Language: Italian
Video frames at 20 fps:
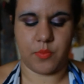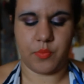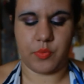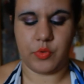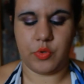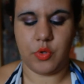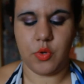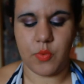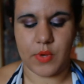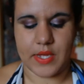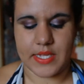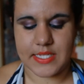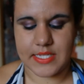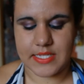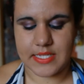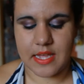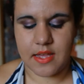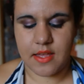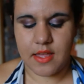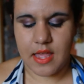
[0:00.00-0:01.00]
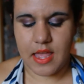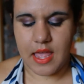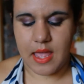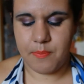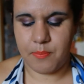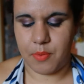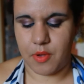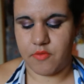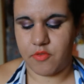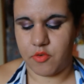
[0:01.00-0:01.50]
appunto queste e
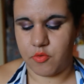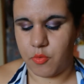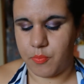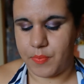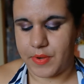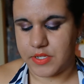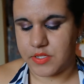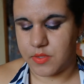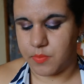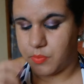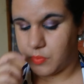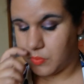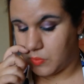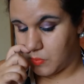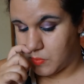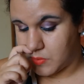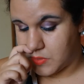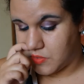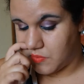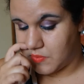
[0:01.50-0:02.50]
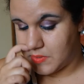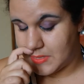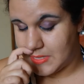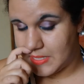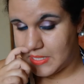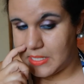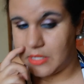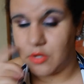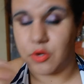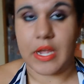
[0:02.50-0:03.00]
poi avevo preso appunto questo
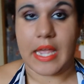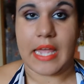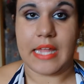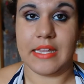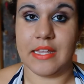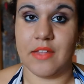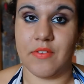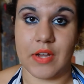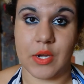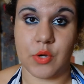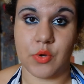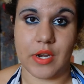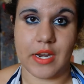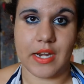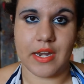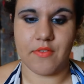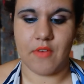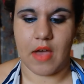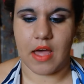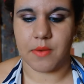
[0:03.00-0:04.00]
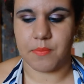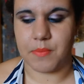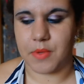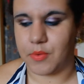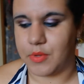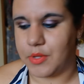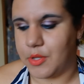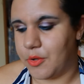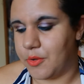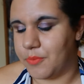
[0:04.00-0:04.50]
vestitino che deve ancora arrivare
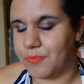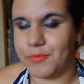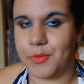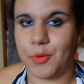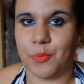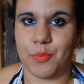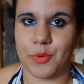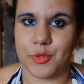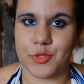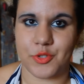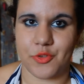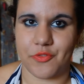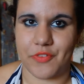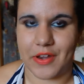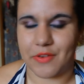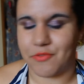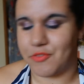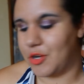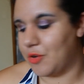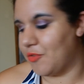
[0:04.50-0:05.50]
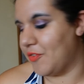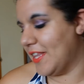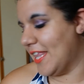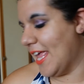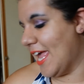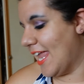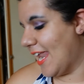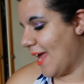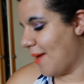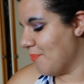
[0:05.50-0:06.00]
quindi non posso farvelo
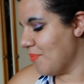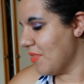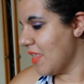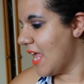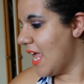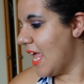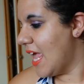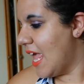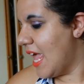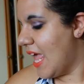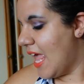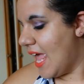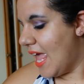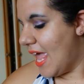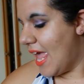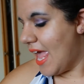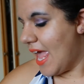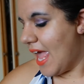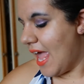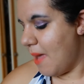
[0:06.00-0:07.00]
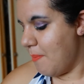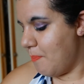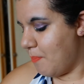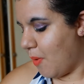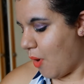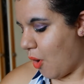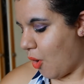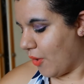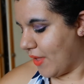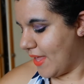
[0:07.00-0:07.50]
vedere e
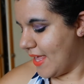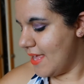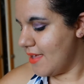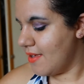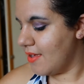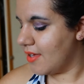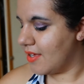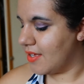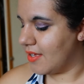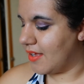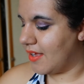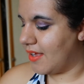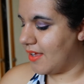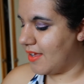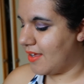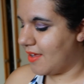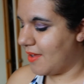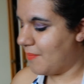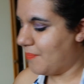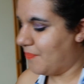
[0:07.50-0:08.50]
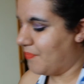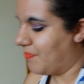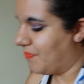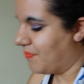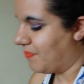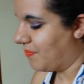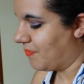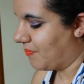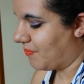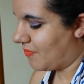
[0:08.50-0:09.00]
poi
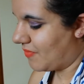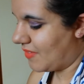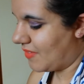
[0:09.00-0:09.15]
ehm,